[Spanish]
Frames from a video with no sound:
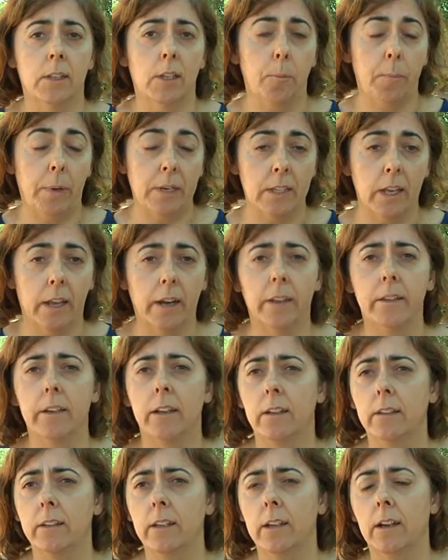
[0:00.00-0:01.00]
pasar allí
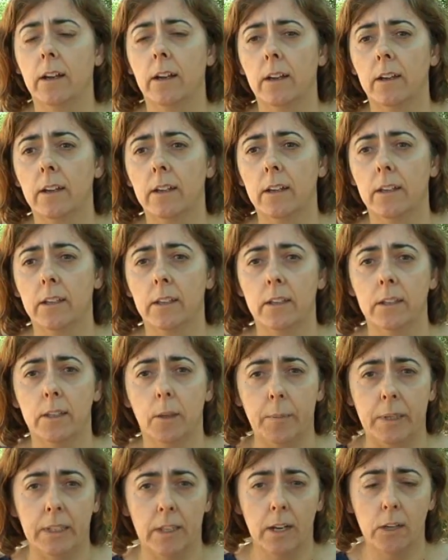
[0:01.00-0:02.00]
el día eh, de
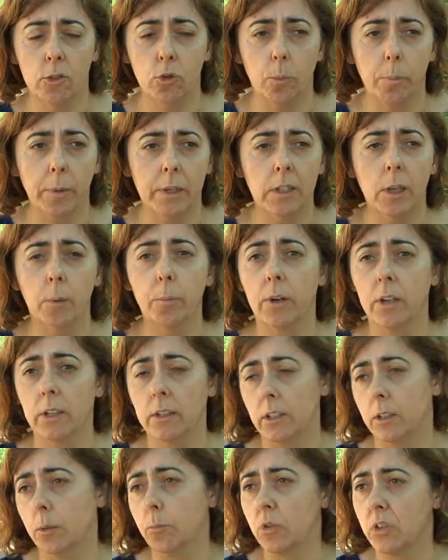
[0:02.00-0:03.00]
manera estupenda porque
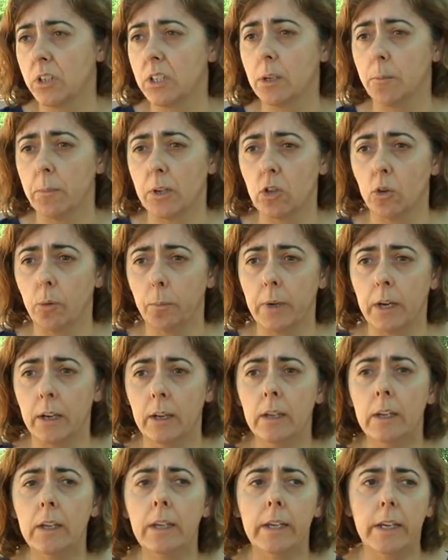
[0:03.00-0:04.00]
tiene muchísima sombra
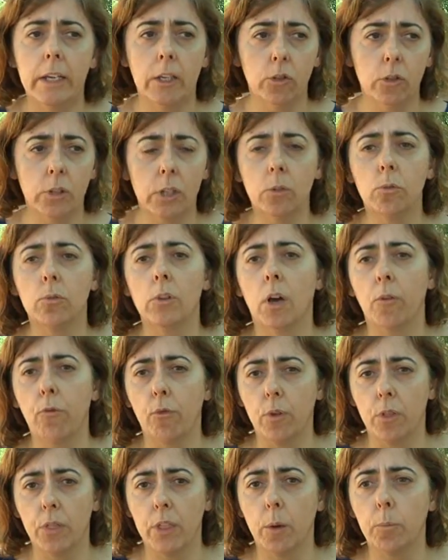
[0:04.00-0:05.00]
y no tiene una
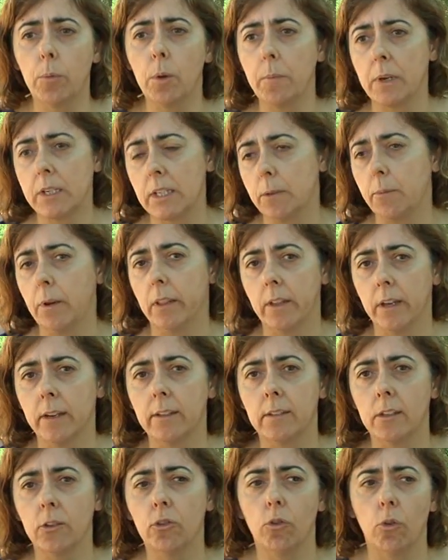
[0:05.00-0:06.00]
afluencia muy masiva de
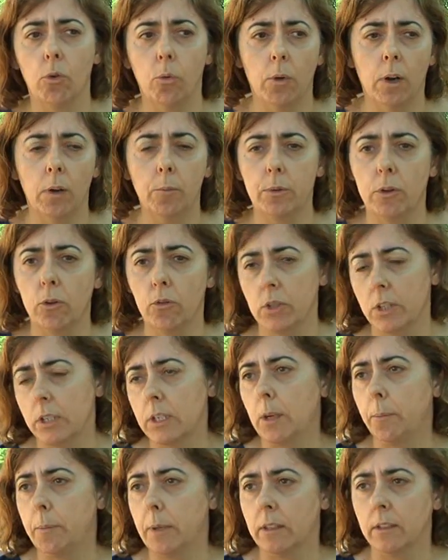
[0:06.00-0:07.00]
gente, con lo cual pues los
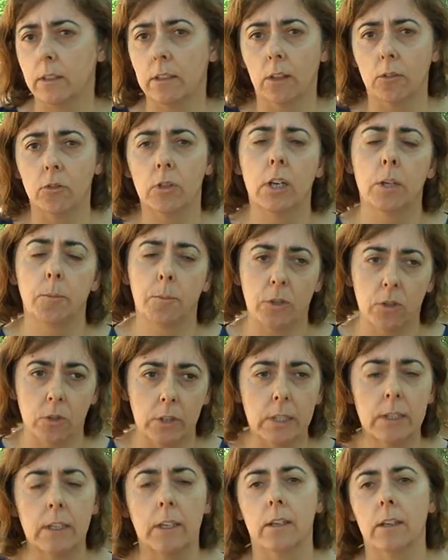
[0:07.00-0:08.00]
discapacitados, las
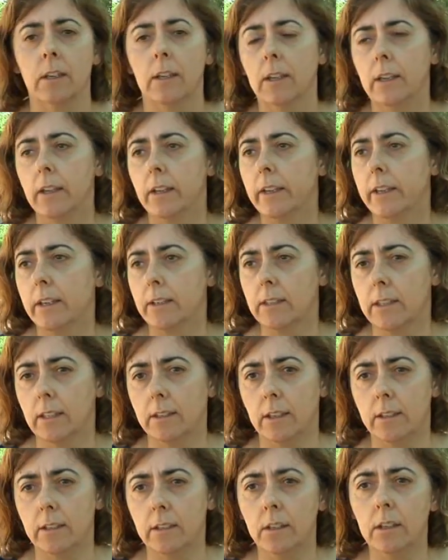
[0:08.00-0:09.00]
personas que
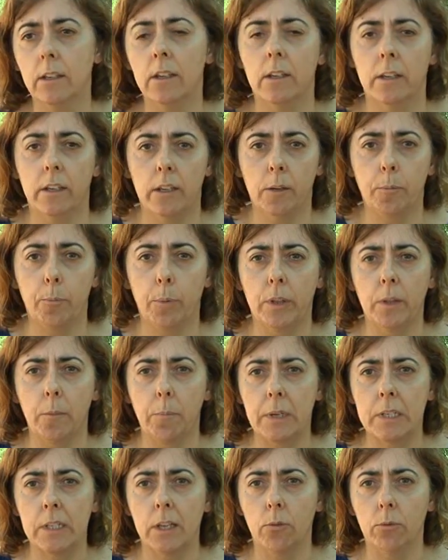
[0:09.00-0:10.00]
están allí, eh, pueden
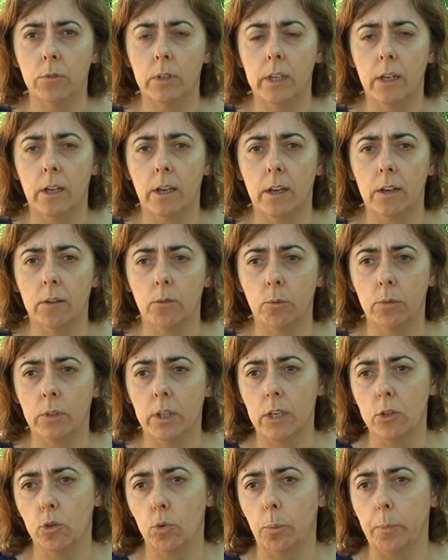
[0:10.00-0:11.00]
pasar un día, un
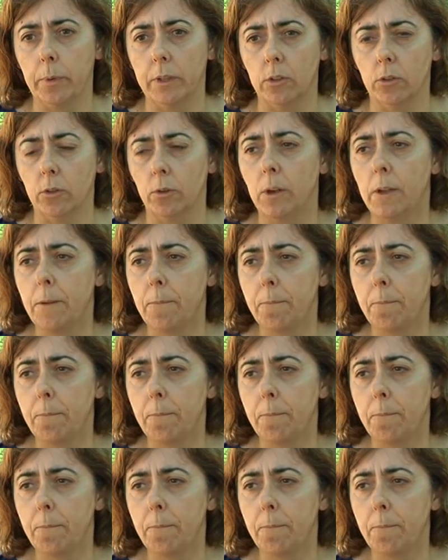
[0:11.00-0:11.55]
día estupendo.